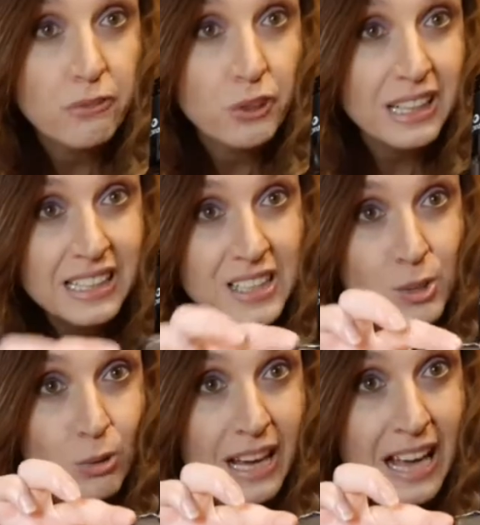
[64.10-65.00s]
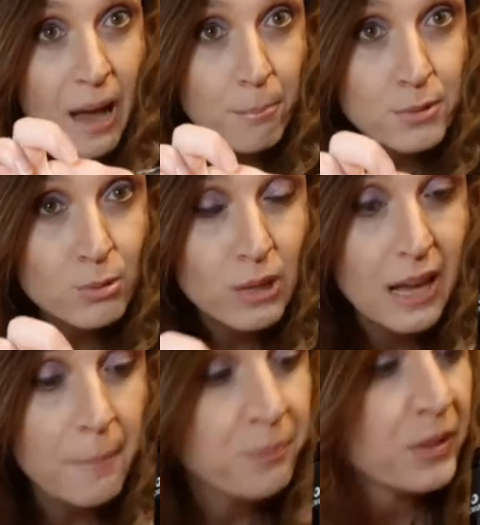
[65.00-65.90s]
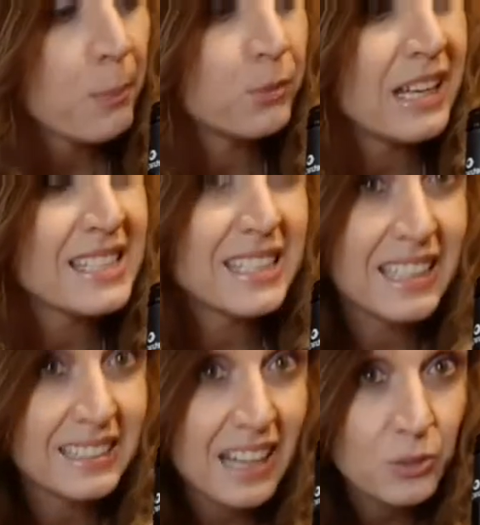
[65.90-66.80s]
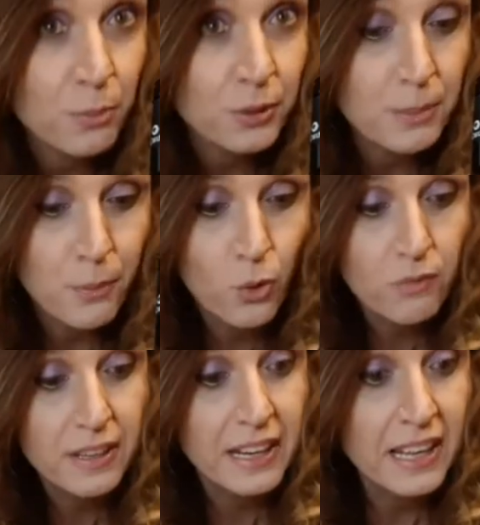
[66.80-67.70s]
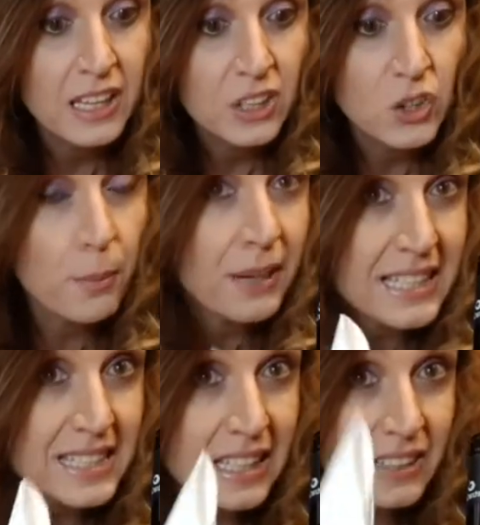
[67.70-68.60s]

forellini sulla capsula può darsi che è entrato un po' di polvere, dopo che si